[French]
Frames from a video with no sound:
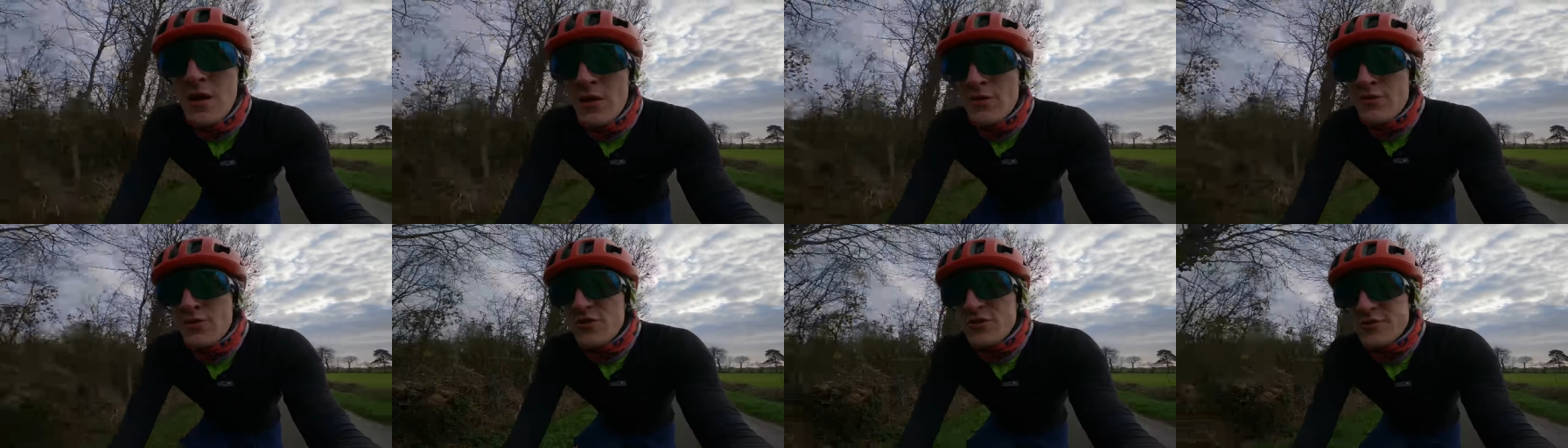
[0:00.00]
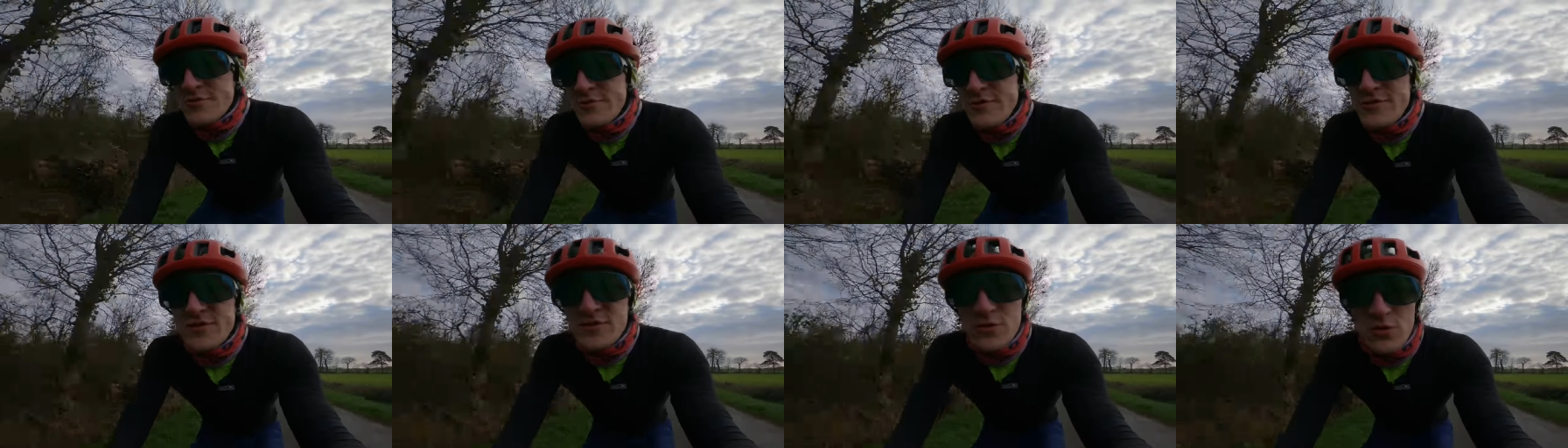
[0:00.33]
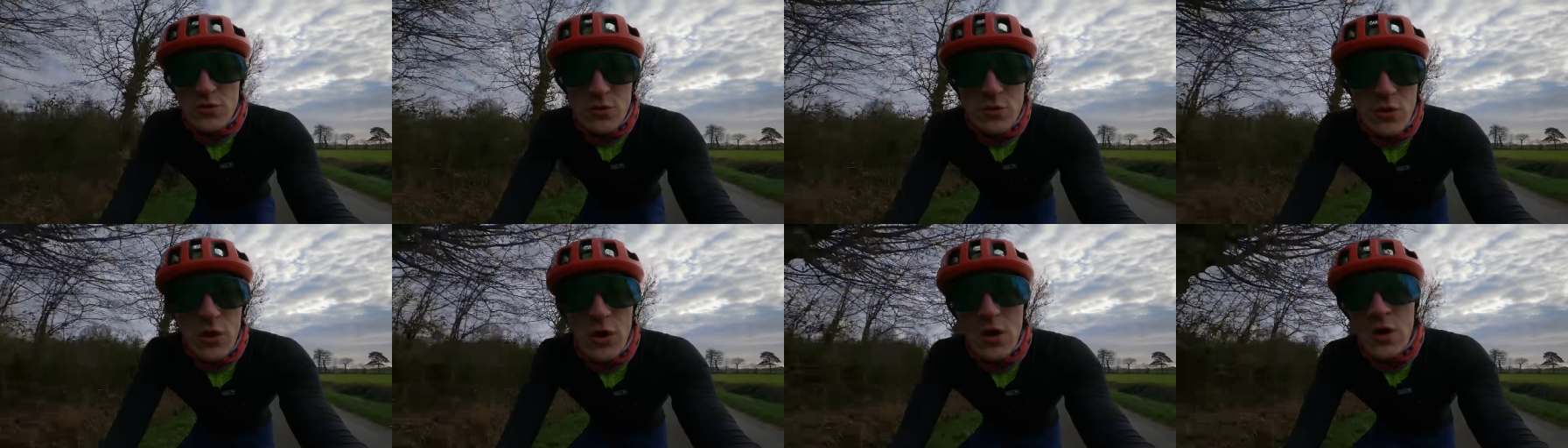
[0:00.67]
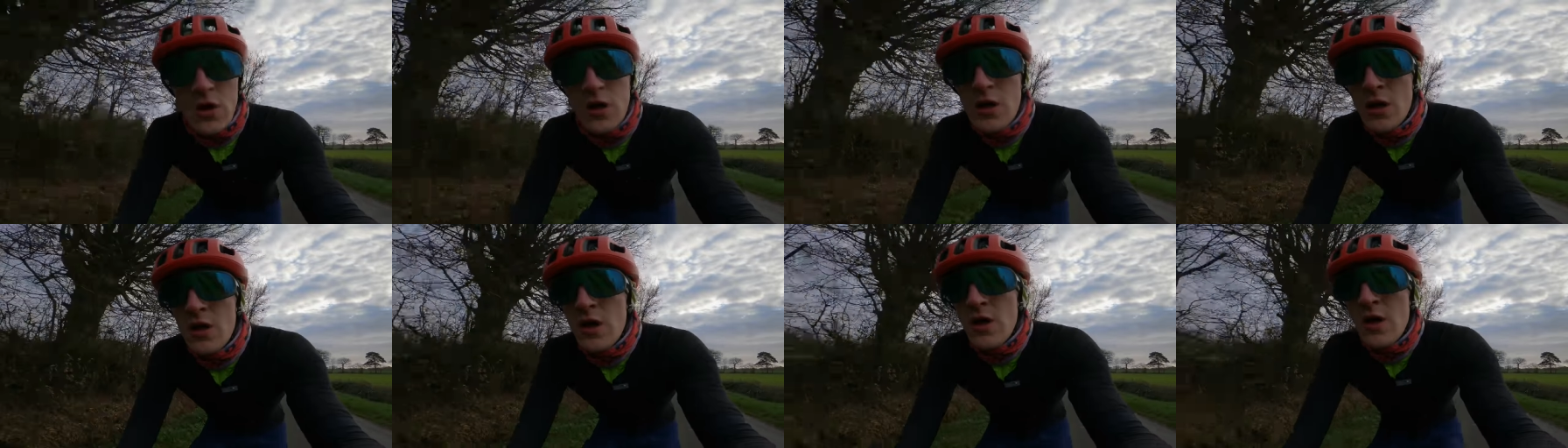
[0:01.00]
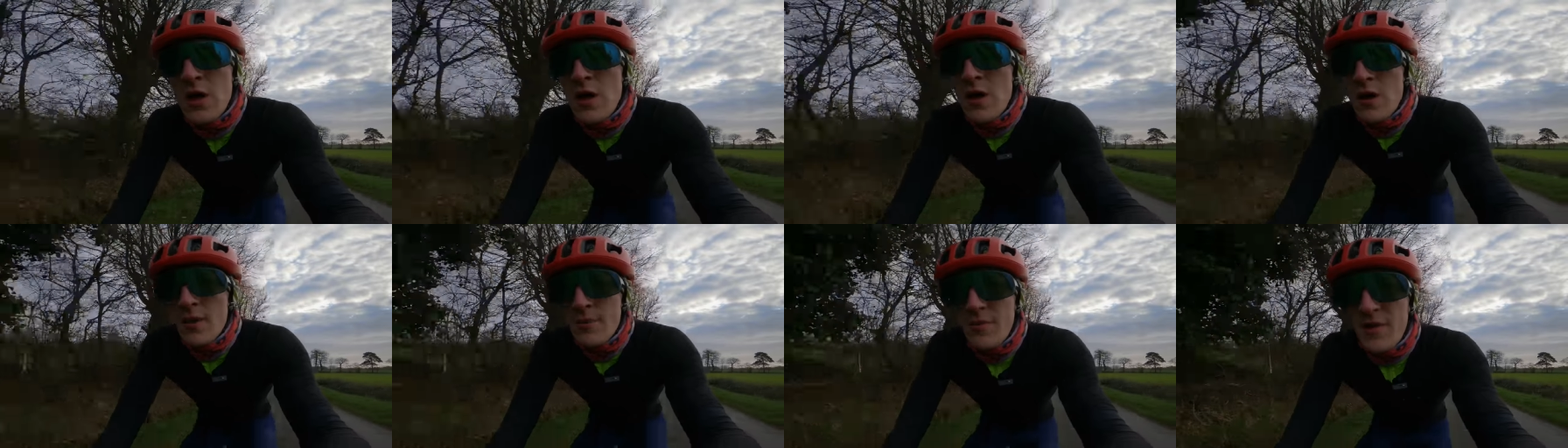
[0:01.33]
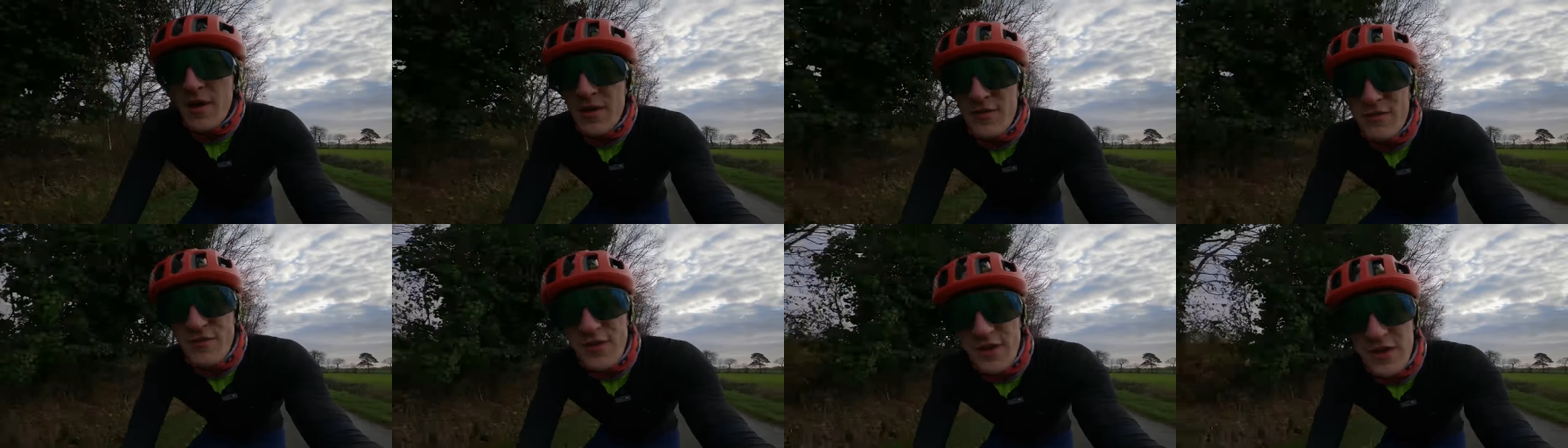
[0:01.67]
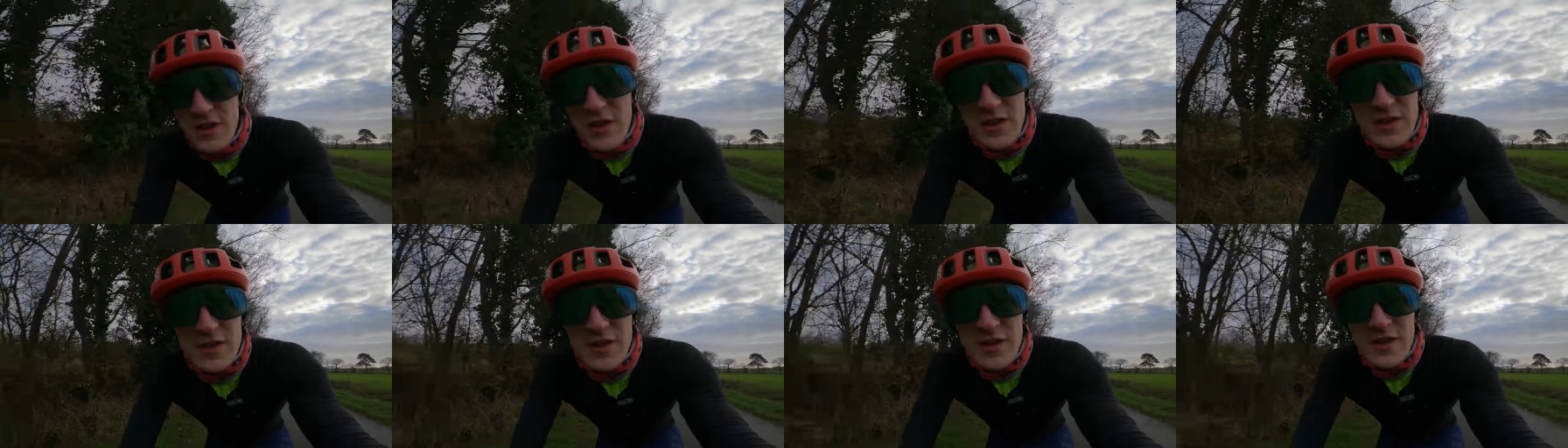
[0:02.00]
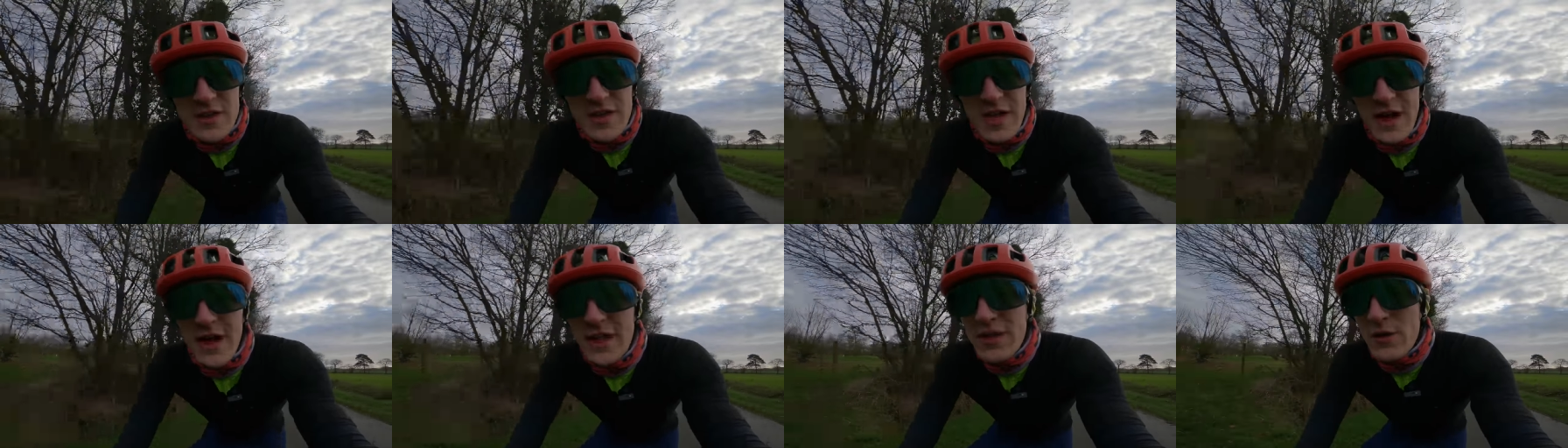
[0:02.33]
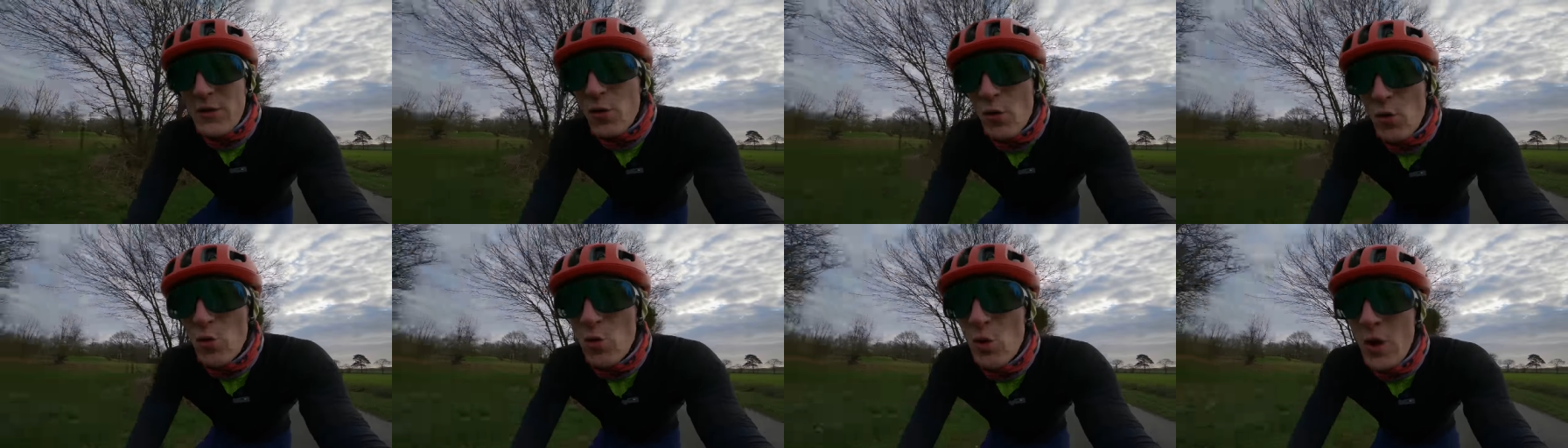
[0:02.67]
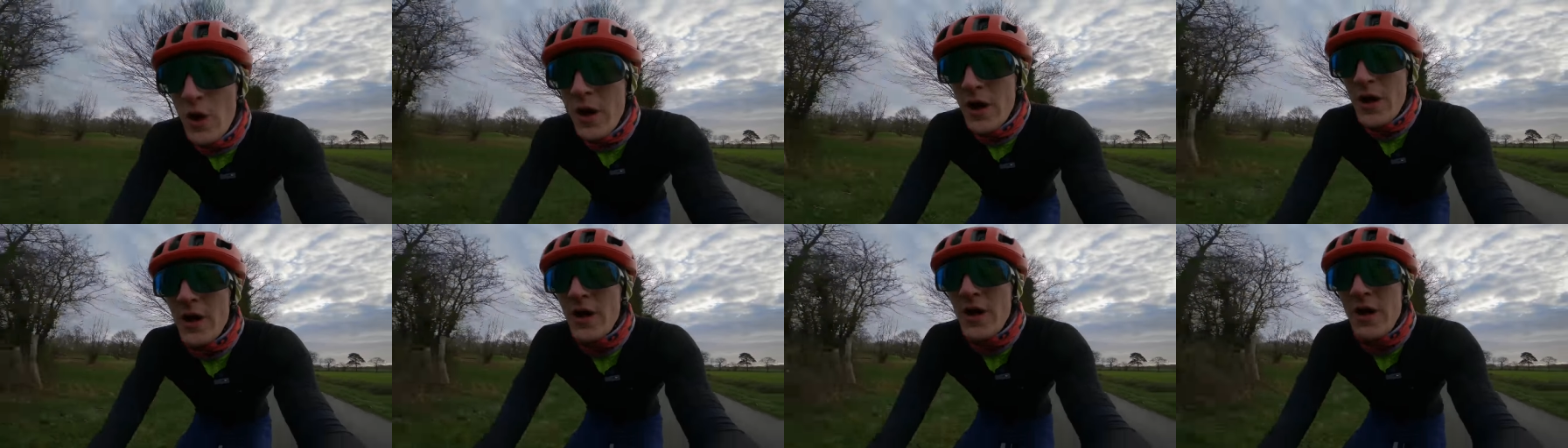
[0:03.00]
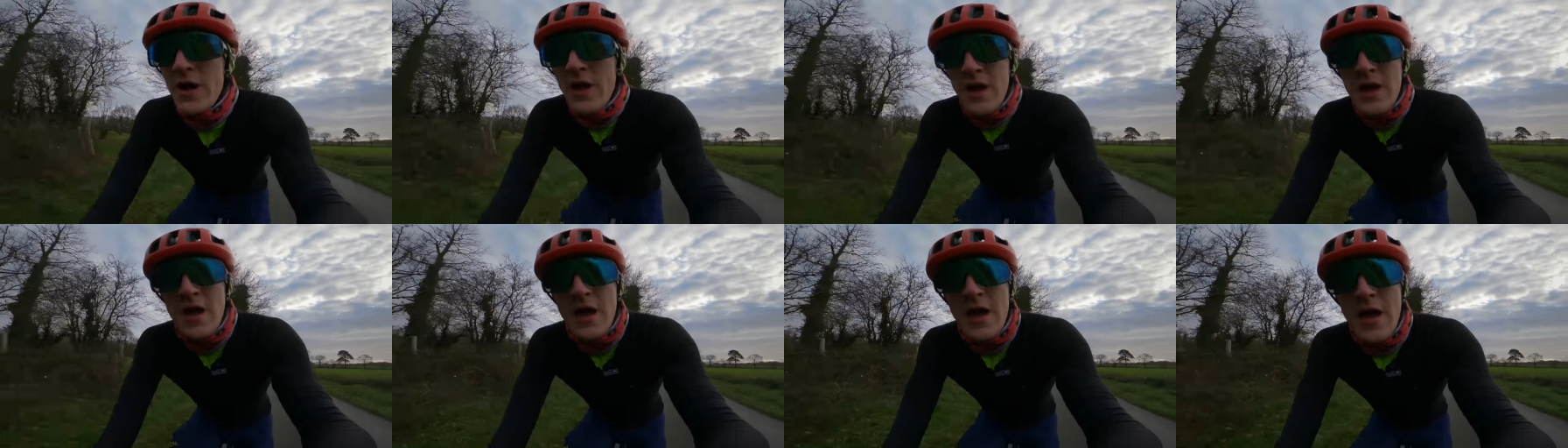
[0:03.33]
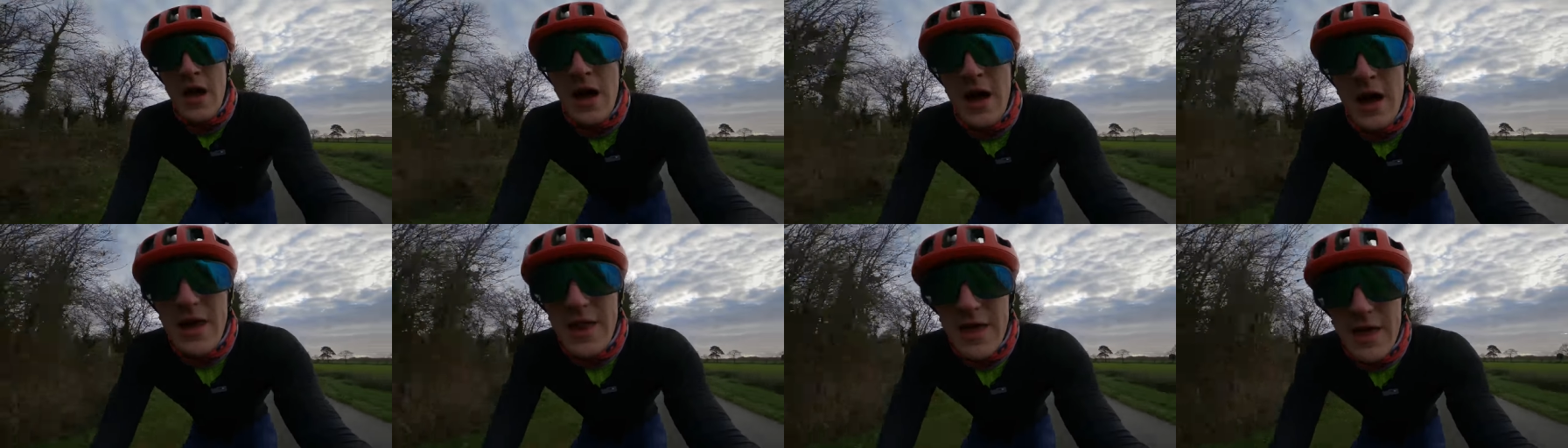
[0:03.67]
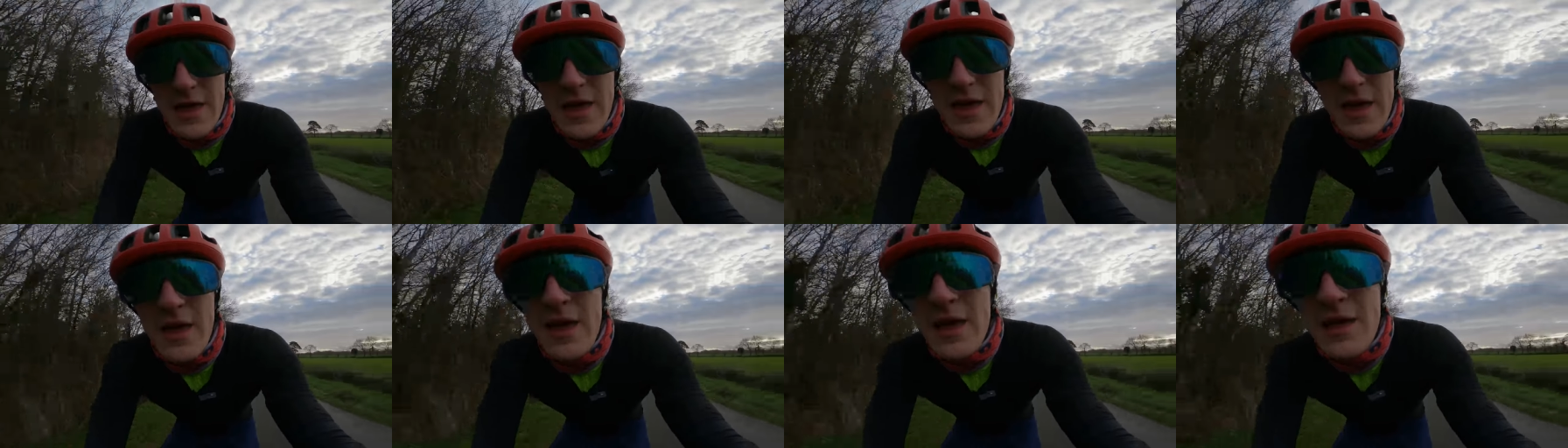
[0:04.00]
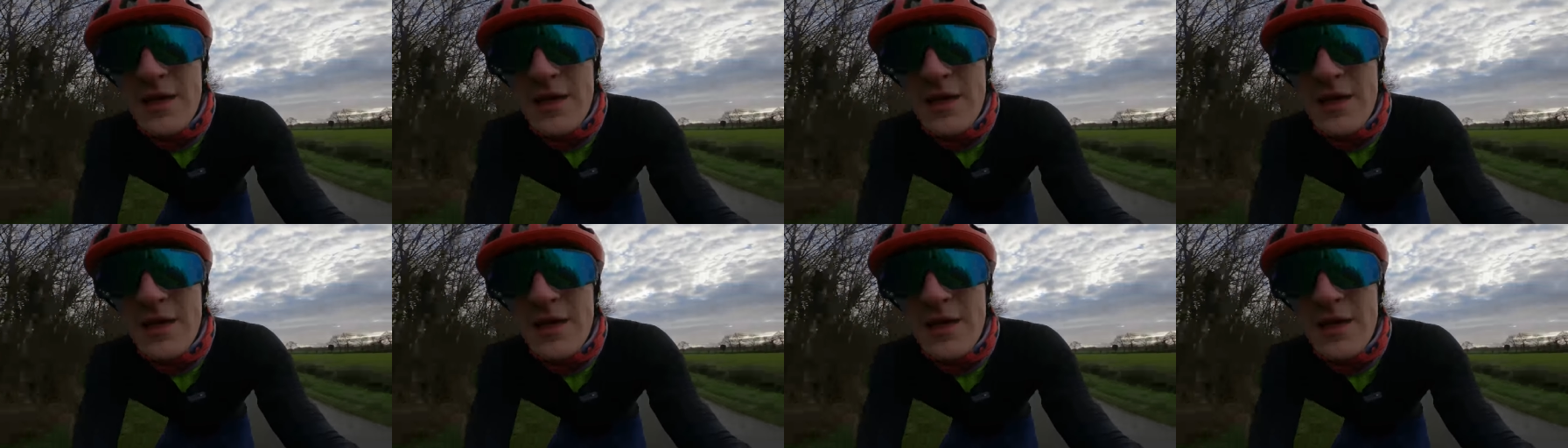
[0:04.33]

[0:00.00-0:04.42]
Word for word: Transmission, périphérique, cadre, roue. Allez,